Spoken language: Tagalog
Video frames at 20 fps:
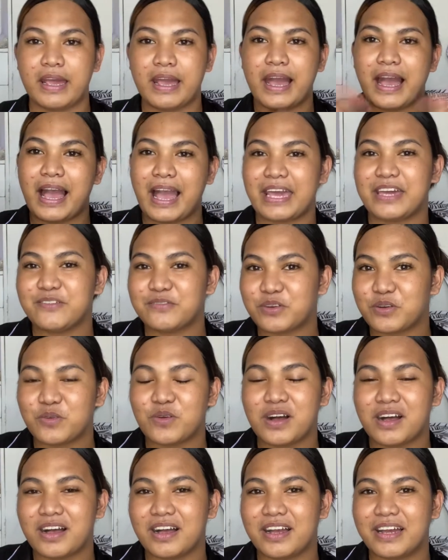Hi
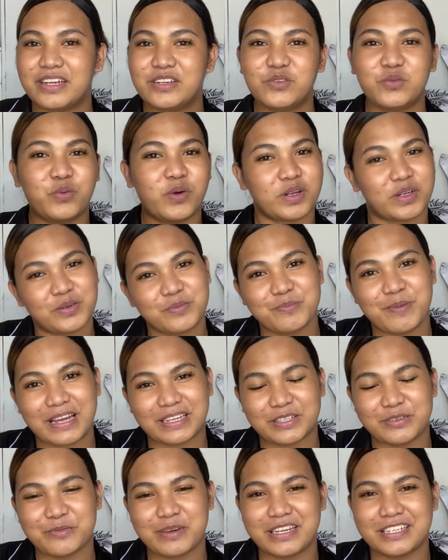everyone! Welcome back
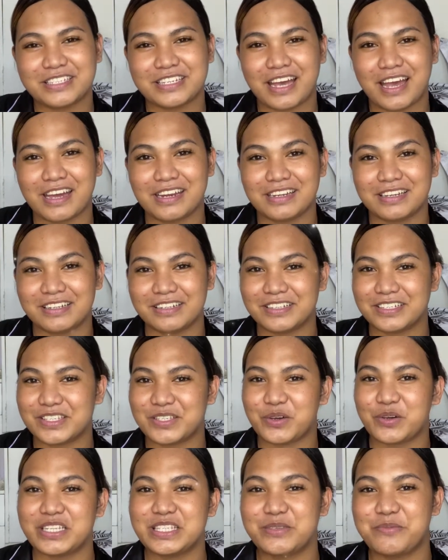to my channel.
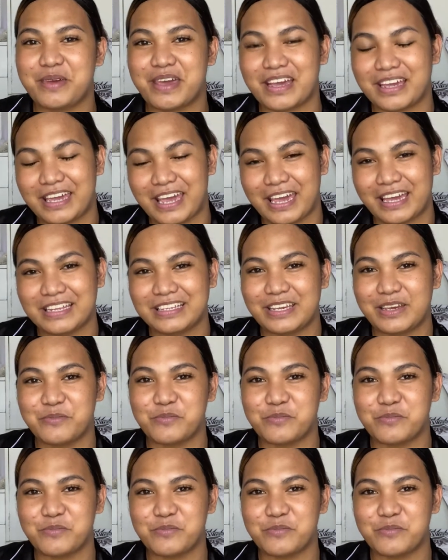So it's me again, Kim